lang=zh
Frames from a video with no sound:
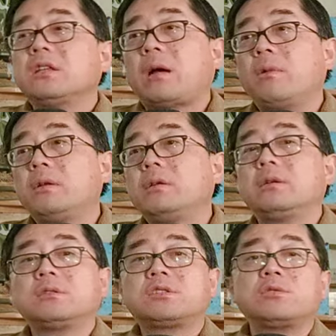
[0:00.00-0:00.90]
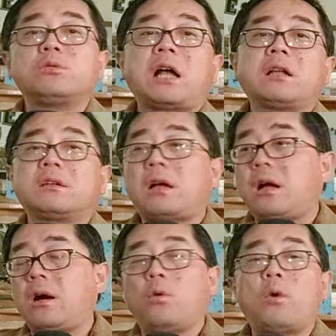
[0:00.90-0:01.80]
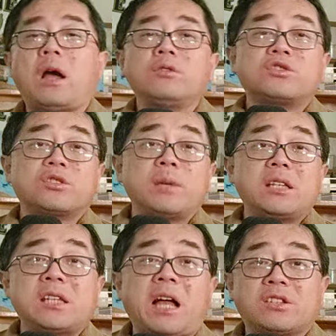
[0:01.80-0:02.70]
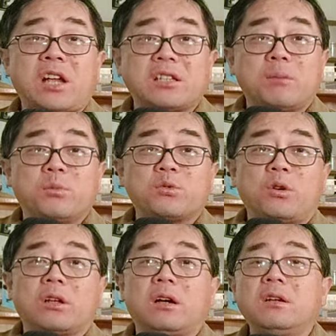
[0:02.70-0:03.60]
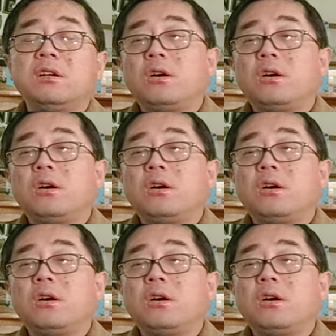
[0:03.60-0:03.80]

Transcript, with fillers: 他们似乎看着还啊，我还有纸面价值，还是很不错的。